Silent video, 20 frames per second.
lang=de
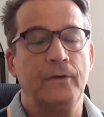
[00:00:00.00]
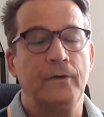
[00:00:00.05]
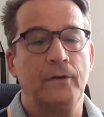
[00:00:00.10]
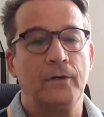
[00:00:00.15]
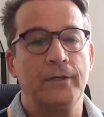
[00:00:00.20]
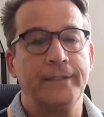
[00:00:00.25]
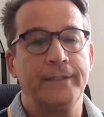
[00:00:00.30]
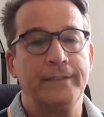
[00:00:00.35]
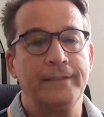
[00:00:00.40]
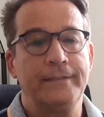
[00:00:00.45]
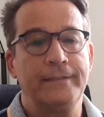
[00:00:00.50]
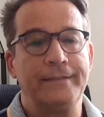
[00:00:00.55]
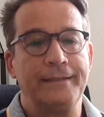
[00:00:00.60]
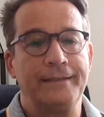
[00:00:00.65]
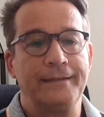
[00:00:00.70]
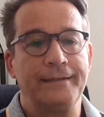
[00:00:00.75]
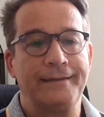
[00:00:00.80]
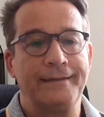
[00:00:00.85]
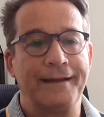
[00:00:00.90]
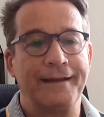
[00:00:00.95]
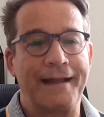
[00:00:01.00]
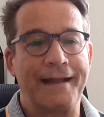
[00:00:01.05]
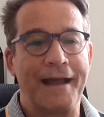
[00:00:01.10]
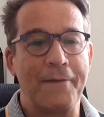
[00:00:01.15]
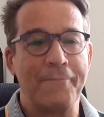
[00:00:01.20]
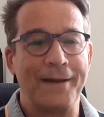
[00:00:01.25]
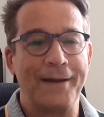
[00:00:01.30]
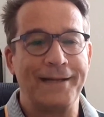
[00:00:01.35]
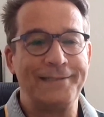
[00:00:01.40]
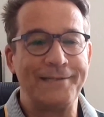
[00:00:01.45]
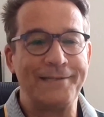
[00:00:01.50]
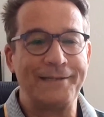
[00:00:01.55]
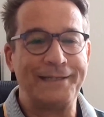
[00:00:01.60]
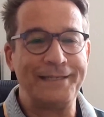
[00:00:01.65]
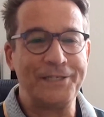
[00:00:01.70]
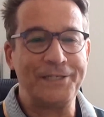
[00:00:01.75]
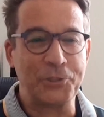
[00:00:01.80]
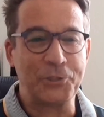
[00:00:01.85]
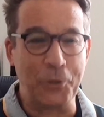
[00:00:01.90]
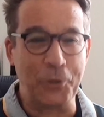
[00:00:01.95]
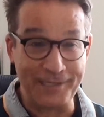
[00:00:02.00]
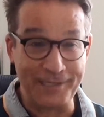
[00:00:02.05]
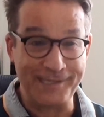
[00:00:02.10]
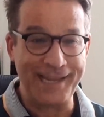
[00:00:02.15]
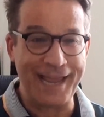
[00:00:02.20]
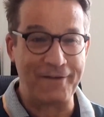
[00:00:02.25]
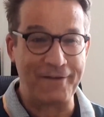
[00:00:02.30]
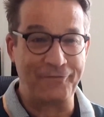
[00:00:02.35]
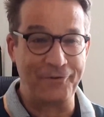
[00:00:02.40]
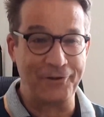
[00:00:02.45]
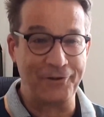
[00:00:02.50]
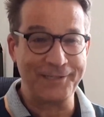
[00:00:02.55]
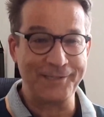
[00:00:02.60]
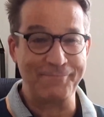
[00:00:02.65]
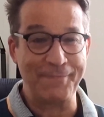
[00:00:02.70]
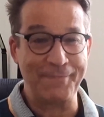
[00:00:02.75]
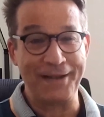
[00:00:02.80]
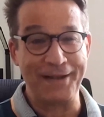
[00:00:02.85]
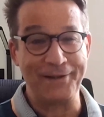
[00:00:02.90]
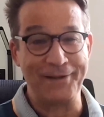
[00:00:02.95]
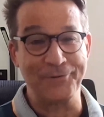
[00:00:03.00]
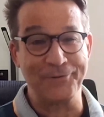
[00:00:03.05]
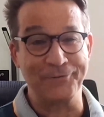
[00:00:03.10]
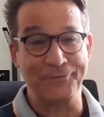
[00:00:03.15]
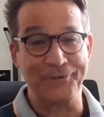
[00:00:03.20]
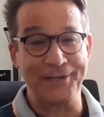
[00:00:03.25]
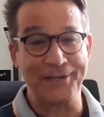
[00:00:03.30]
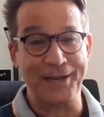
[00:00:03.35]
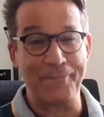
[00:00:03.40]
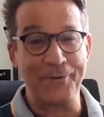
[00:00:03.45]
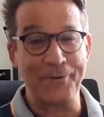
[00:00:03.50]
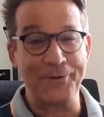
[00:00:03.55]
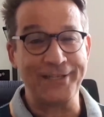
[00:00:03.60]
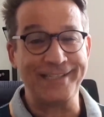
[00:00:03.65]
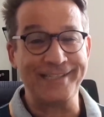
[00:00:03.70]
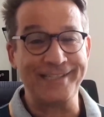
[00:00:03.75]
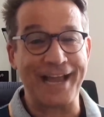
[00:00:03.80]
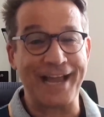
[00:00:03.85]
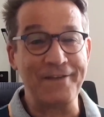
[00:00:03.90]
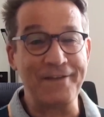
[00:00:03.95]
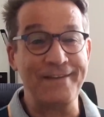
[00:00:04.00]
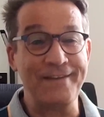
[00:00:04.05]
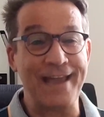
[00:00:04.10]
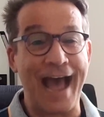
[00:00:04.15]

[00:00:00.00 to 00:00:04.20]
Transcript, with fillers: Und äh, dann kam also die stolze Erfolgsmeldung von der Polizei,